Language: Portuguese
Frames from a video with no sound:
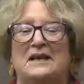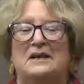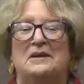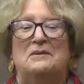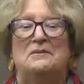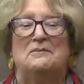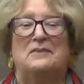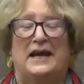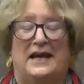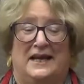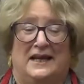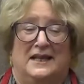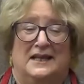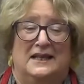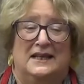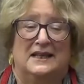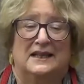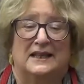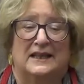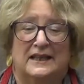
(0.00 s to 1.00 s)
Bem,
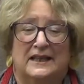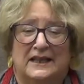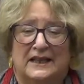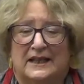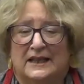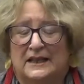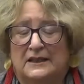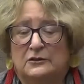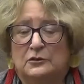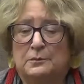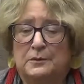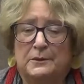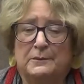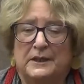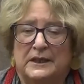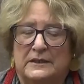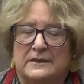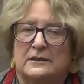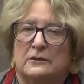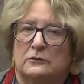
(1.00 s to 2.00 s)
uh, no
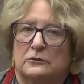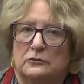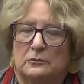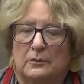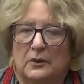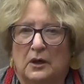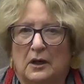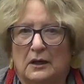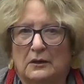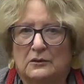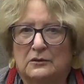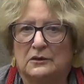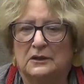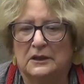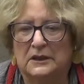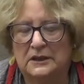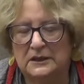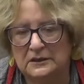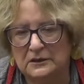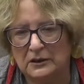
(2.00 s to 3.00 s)
primeiro e segundo bloco
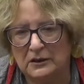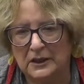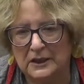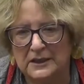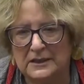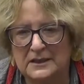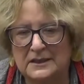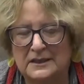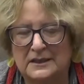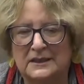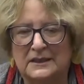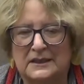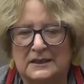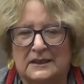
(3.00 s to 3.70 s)
nós uh,